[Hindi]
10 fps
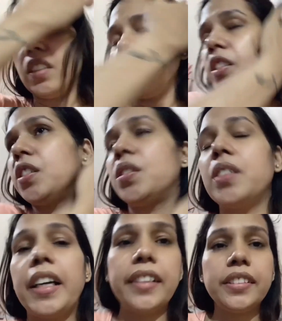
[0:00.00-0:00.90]
सो so
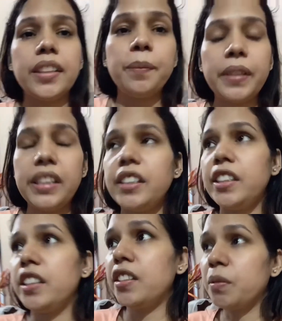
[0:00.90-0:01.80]
गाइज़ अभी
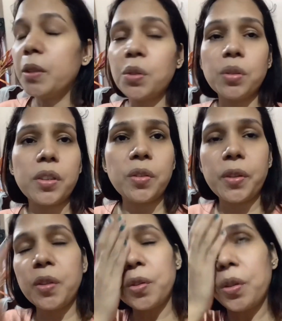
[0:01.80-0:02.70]
जस्ट मैं सो के उठी
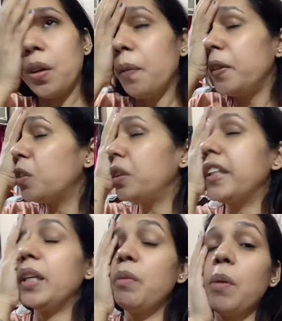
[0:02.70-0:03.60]
हूँ तो अभी थोड़ी
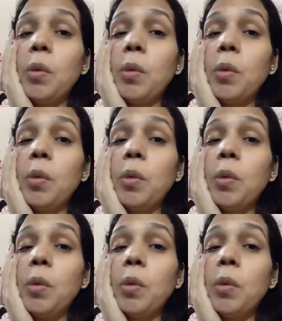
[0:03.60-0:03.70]
देर में हम लोग